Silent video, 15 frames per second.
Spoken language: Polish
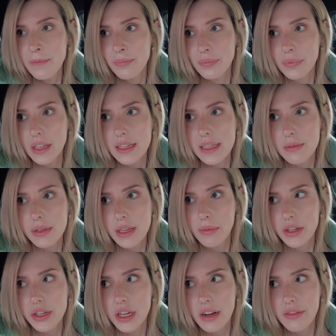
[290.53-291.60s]
Jestem
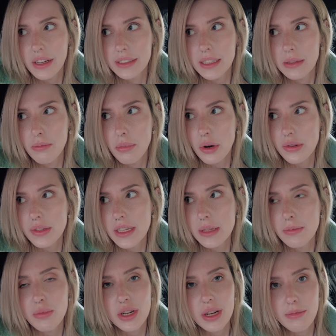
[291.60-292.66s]
sama ciekawa, jak ten proces
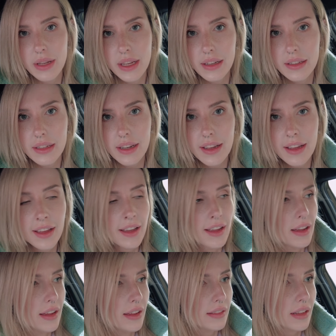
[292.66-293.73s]
przebiegnie,
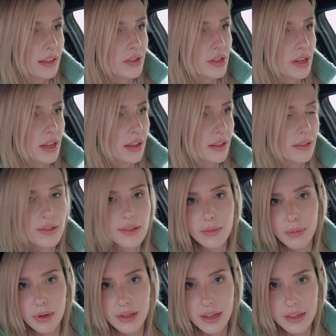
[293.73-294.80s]
e, także do
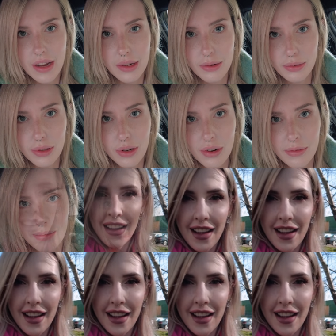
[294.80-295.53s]
zobaczenia jutro.